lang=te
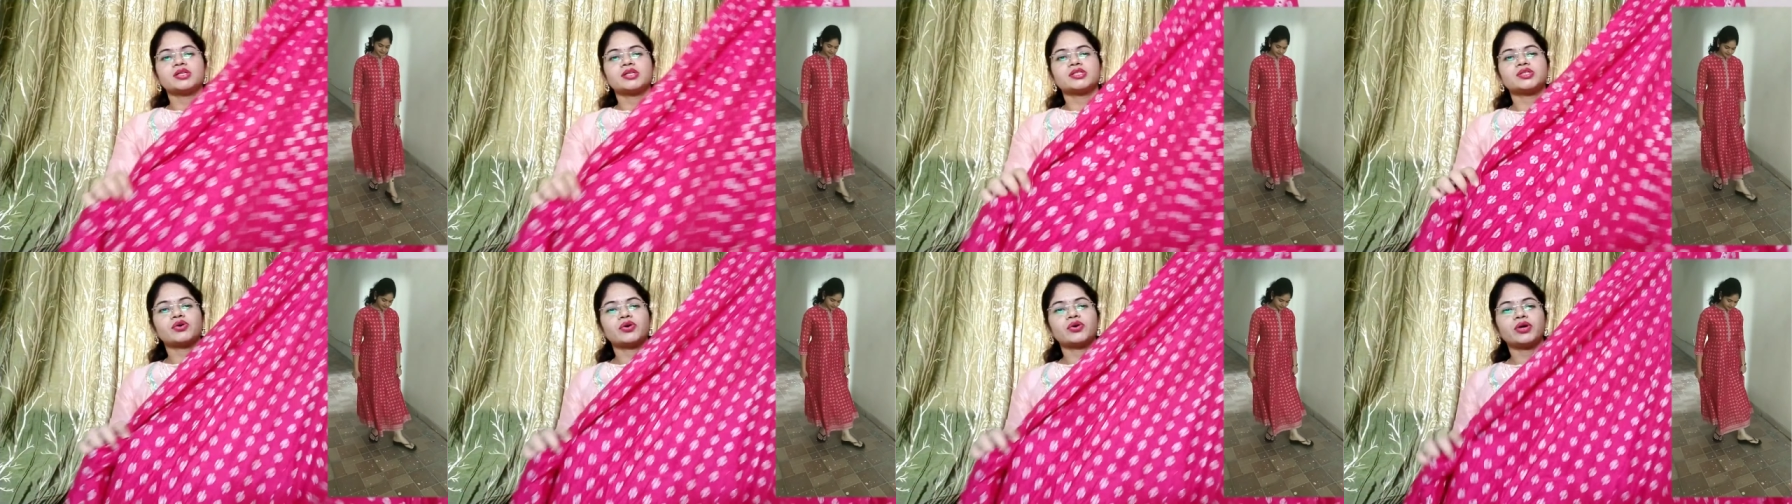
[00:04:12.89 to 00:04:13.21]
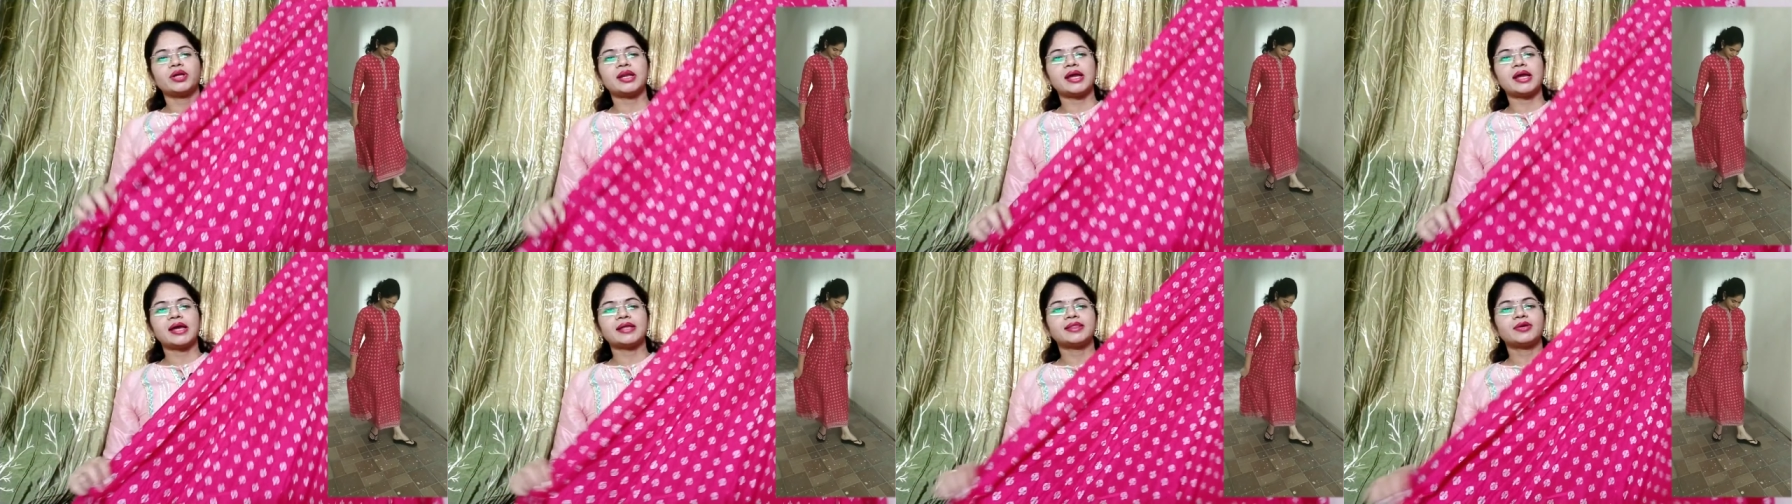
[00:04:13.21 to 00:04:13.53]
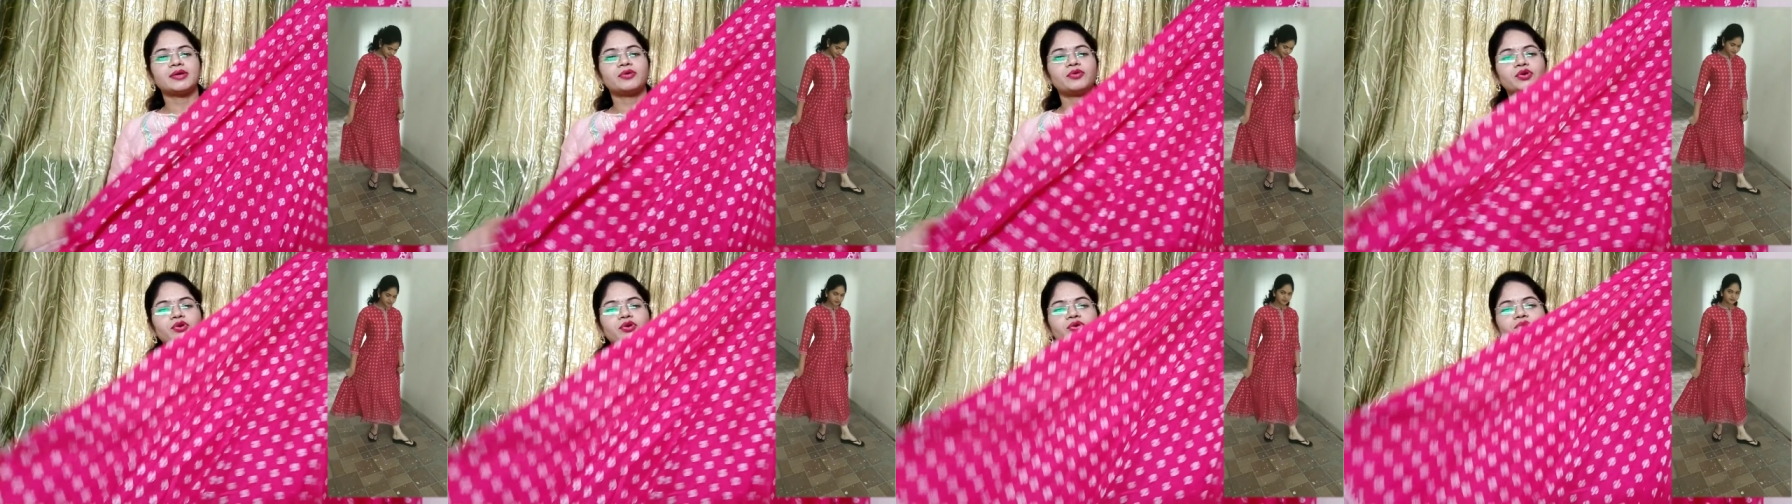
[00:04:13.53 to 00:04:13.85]
సో ఇలా
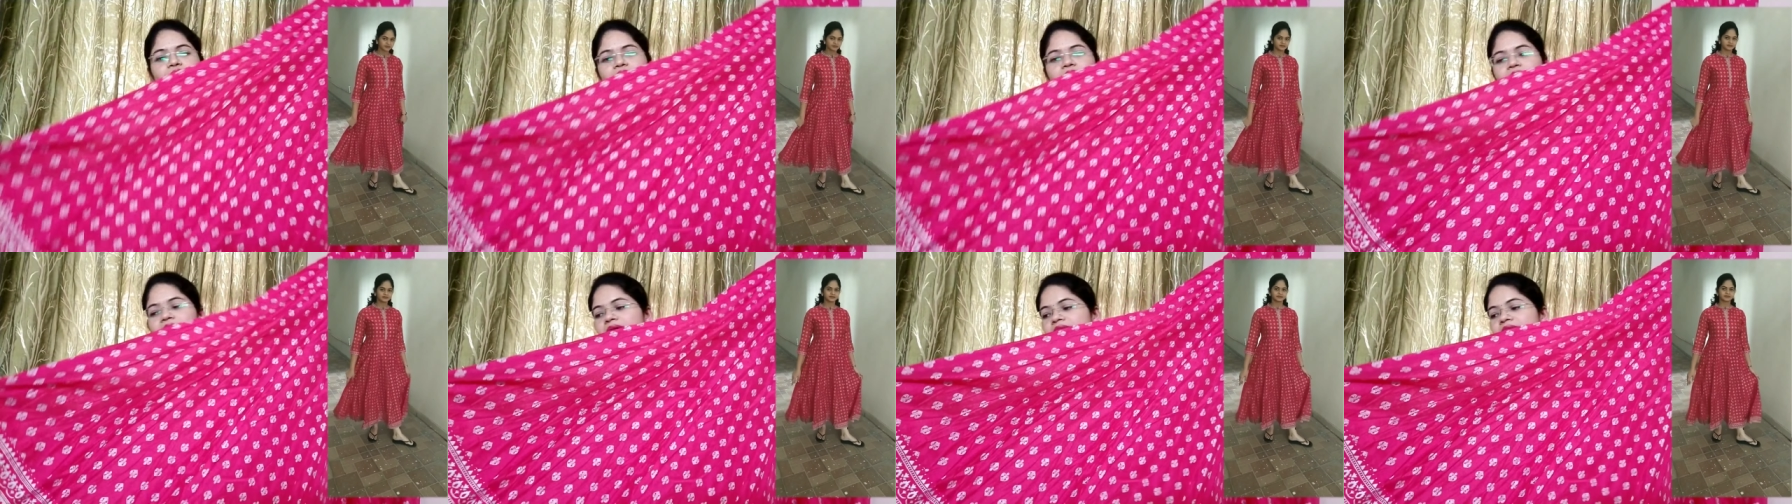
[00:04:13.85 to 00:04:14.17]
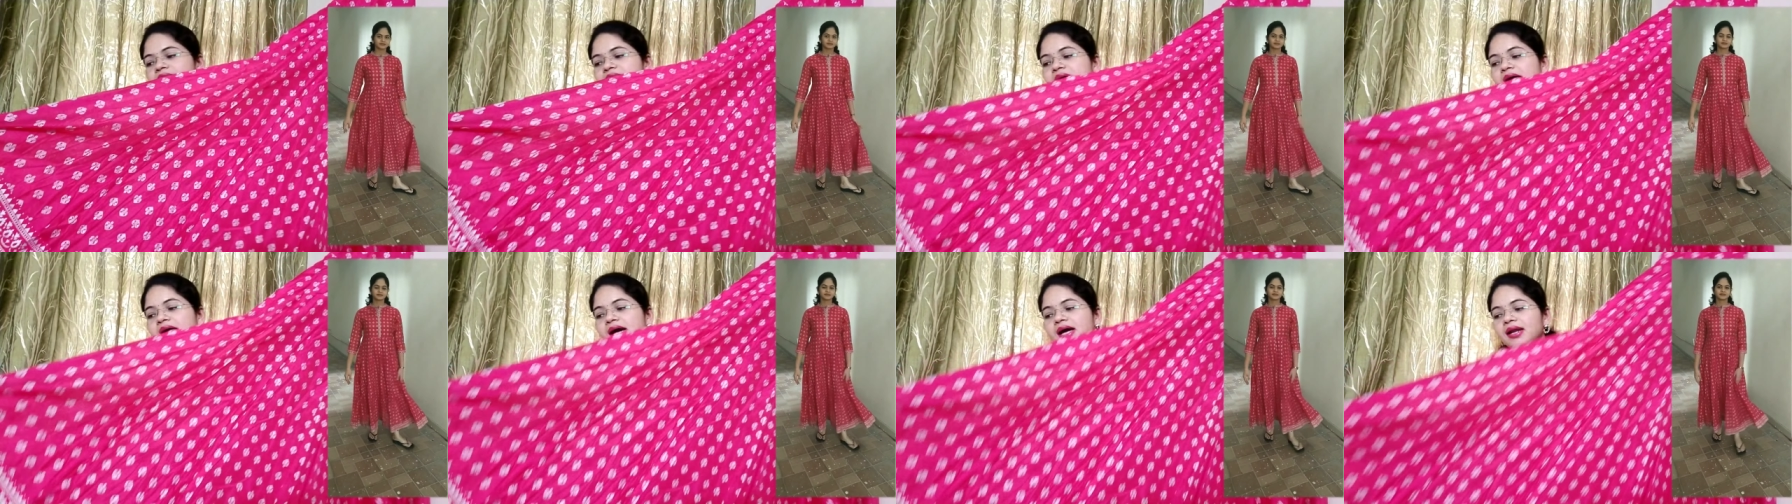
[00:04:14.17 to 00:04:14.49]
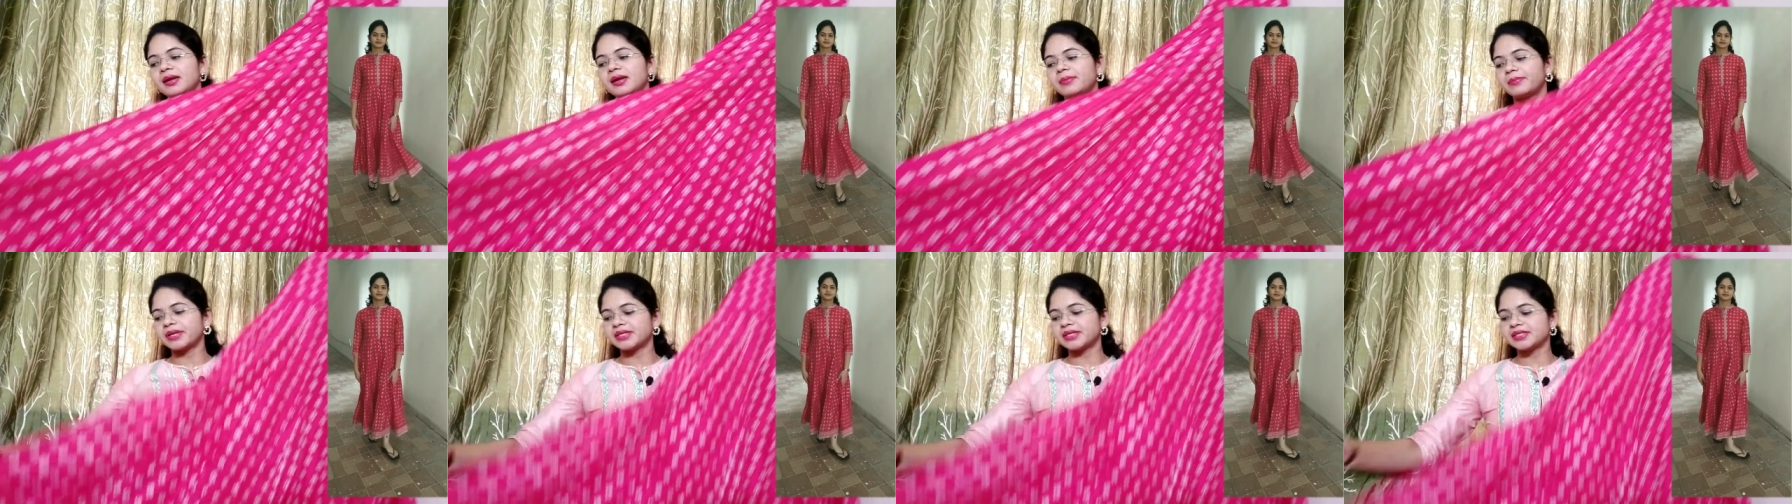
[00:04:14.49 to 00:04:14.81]
అయితే ఉంటుంది
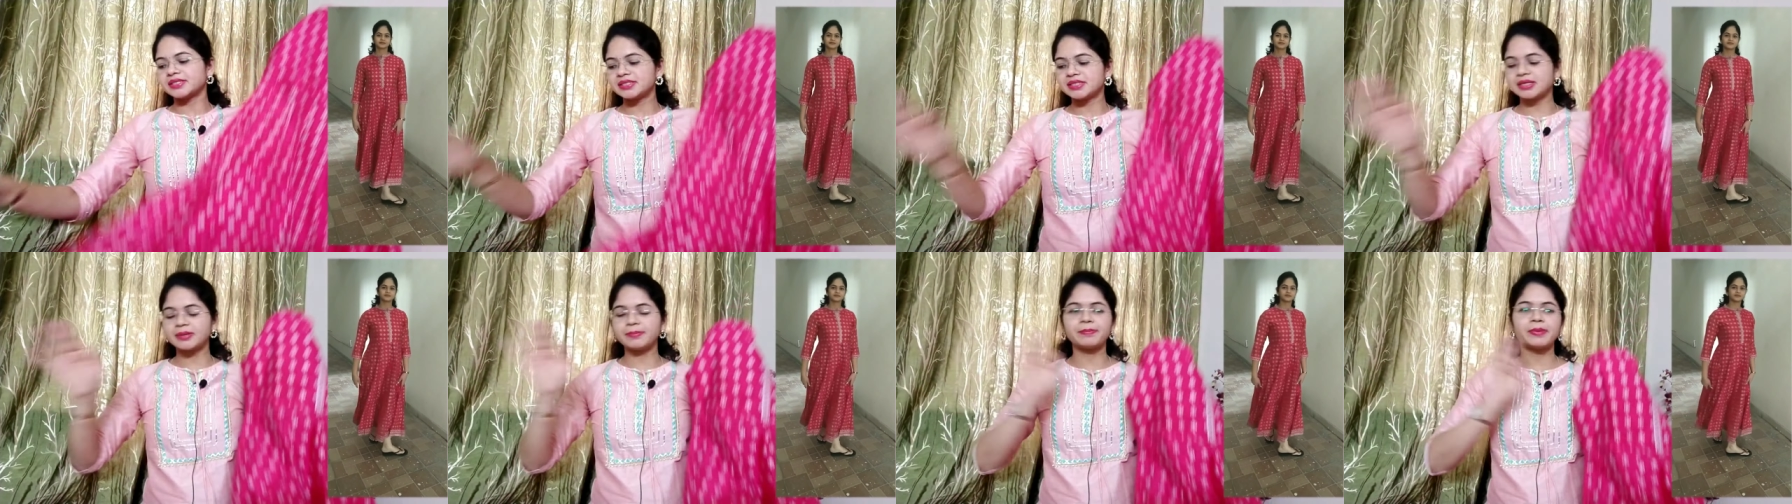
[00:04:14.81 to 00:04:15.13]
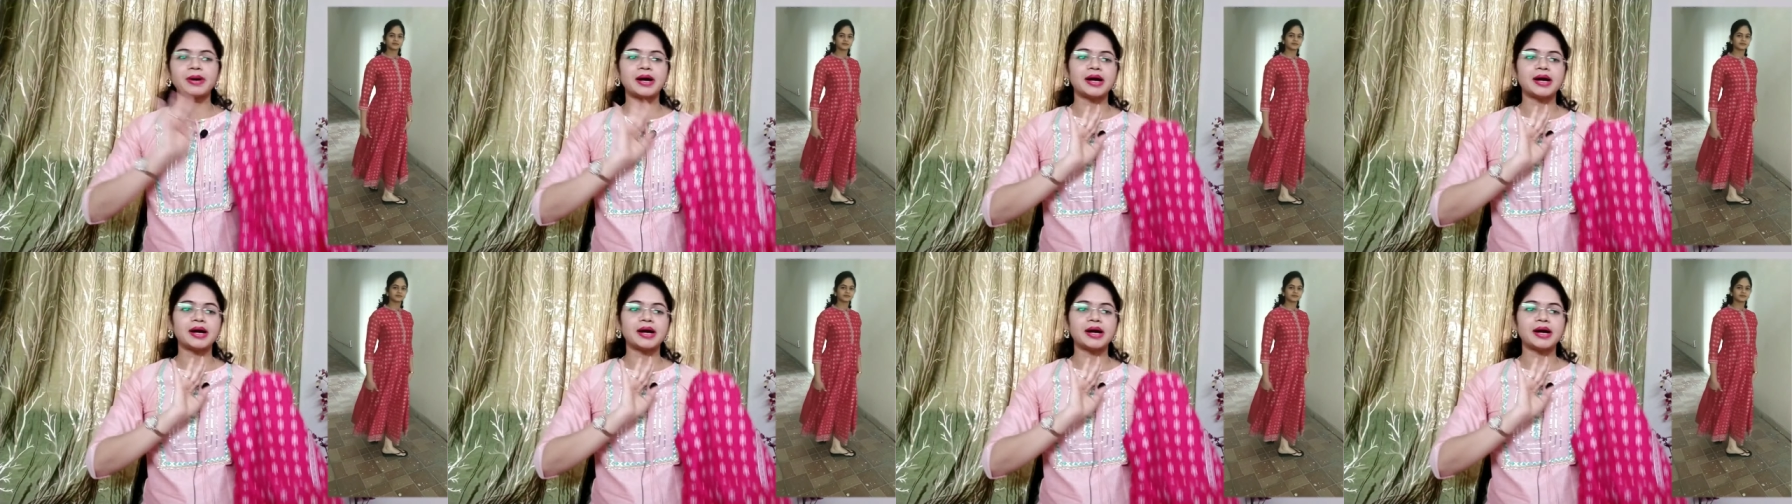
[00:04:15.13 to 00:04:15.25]
చాలా మంచి